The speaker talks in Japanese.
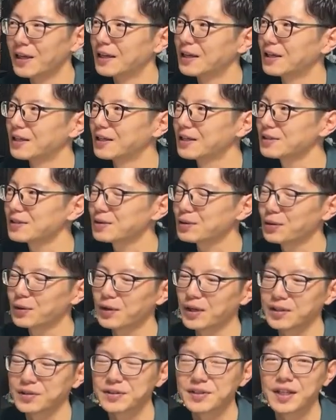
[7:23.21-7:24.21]
え夏子
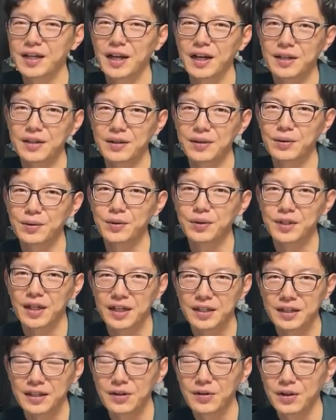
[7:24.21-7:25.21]
をあの世界に呼ん
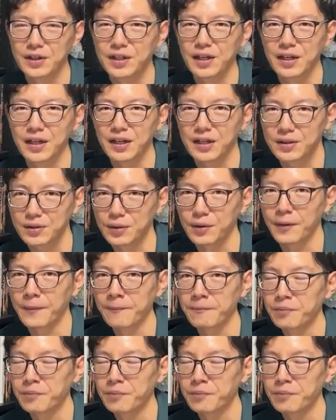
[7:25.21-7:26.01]
だんではないかと。